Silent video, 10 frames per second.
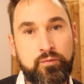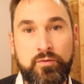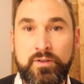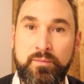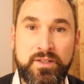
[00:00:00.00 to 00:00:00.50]

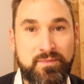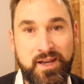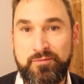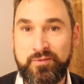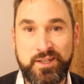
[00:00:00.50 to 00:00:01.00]
und dann mit dem
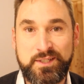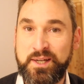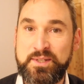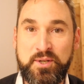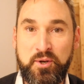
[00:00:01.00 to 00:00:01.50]
F geht die
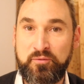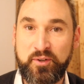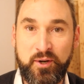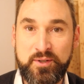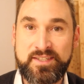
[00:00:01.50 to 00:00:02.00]
ganze
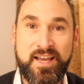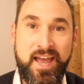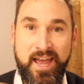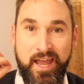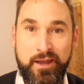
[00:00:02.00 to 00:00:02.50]
Luft raus.
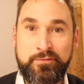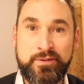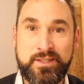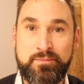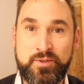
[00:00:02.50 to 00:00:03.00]
F
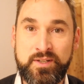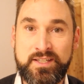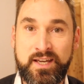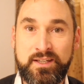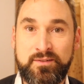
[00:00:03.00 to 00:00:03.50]
ist immer so ein
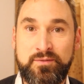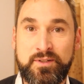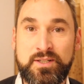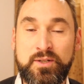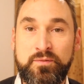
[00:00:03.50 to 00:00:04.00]
Zeichen für
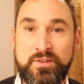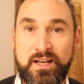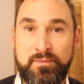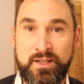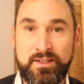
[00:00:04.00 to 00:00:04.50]
das
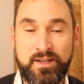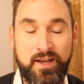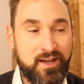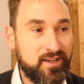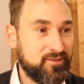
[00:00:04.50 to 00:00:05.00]
Luftelement
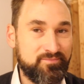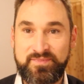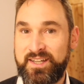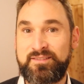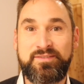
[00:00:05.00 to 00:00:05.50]

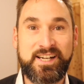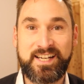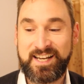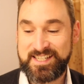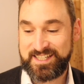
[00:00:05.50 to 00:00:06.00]
und dann fällt
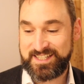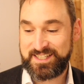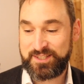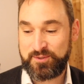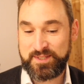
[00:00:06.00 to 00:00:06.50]
alles in
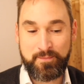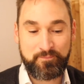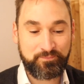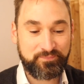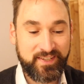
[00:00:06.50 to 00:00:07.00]
sich
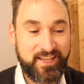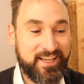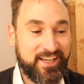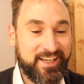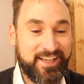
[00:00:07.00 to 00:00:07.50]
zusammen.
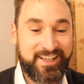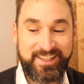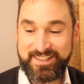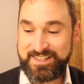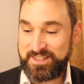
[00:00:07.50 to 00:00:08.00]

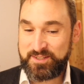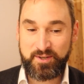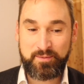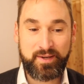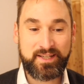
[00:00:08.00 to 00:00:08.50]
Das sind so
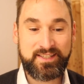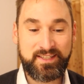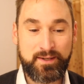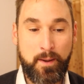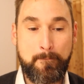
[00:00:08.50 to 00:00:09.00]
ein paar
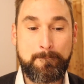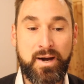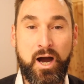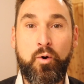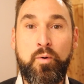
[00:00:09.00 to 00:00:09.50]
Dinge.
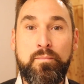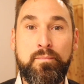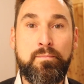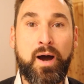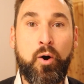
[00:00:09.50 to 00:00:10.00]
Baum,
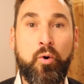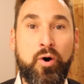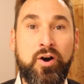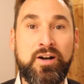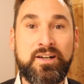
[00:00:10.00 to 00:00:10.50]

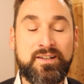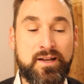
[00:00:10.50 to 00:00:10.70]
Bauch,